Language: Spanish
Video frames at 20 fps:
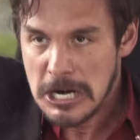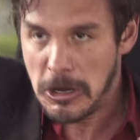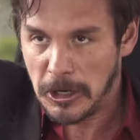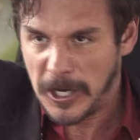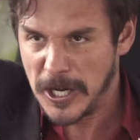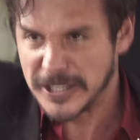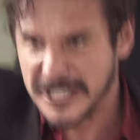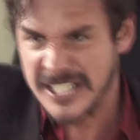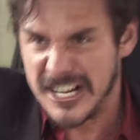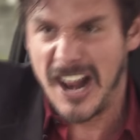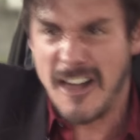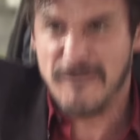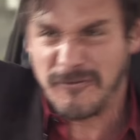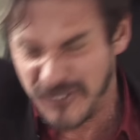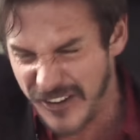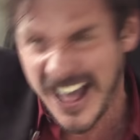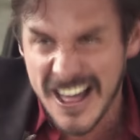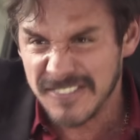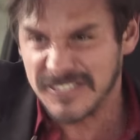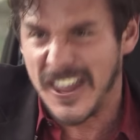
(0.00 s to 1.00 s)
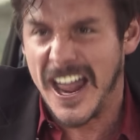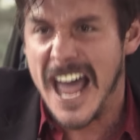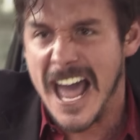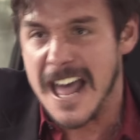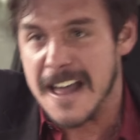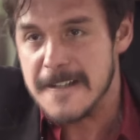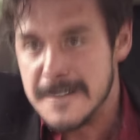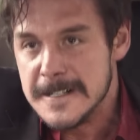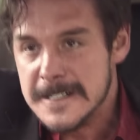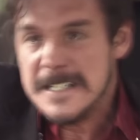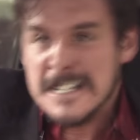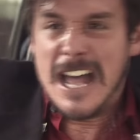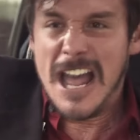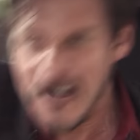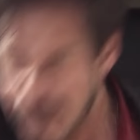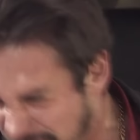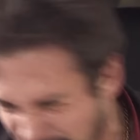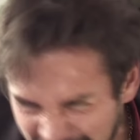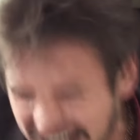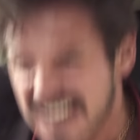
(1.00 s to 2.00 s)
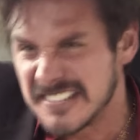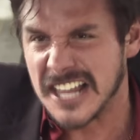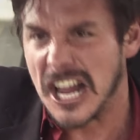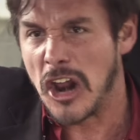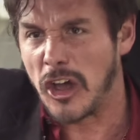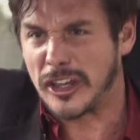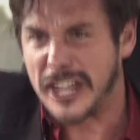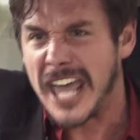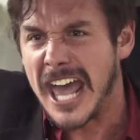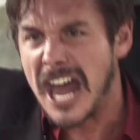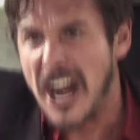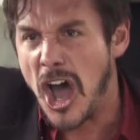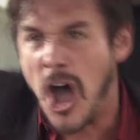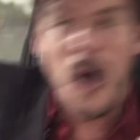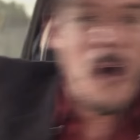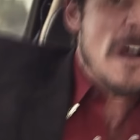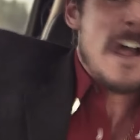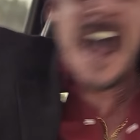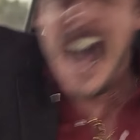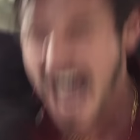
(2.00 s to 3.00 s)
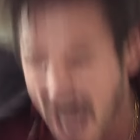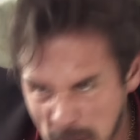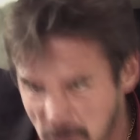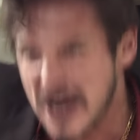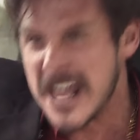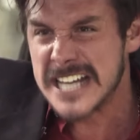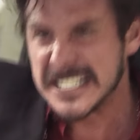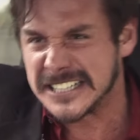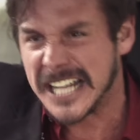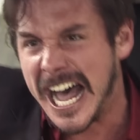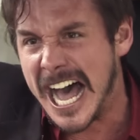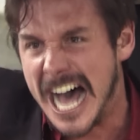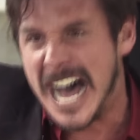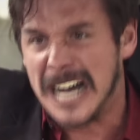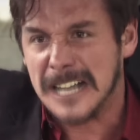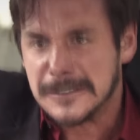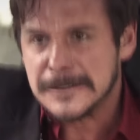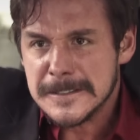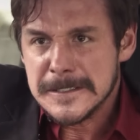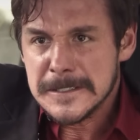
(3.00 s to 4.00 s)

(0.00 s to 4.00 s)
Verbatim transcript: Lo quiero tener enfrente. Enfrente, lo quiero. Ahorita.